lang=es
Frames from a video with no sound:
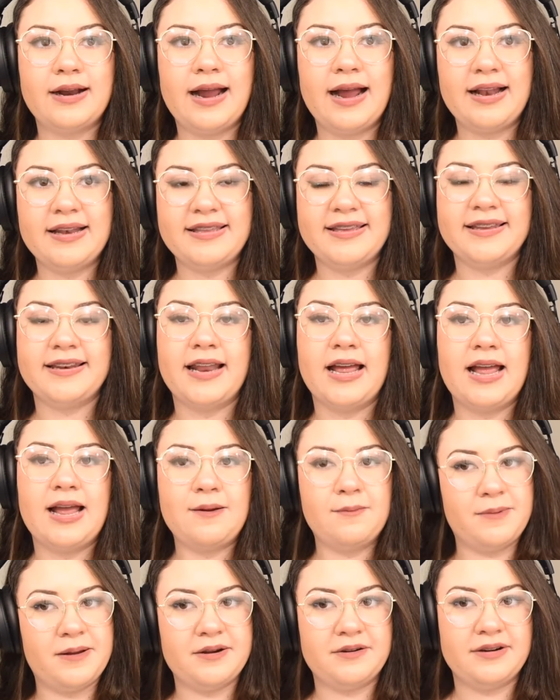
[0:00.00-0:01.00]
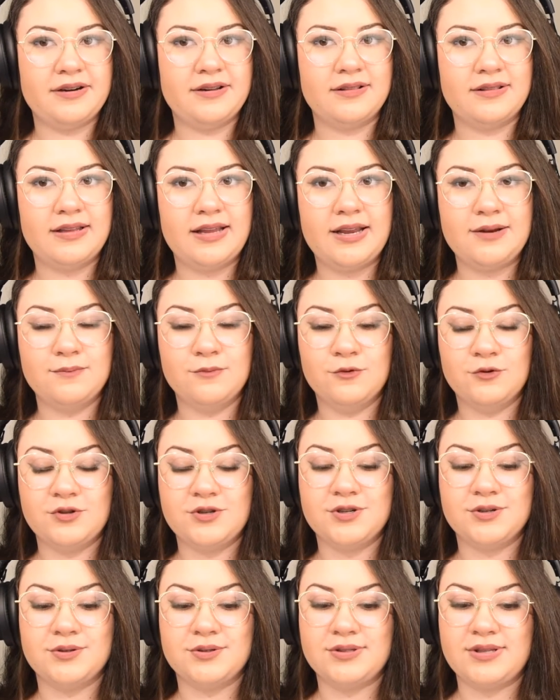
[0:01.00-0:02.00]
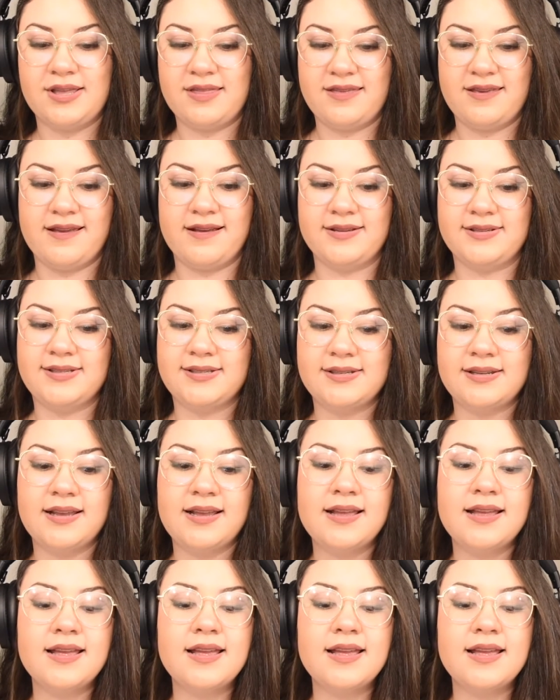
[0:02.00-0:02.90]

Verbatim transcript: a alguien a Beryl en muchos días.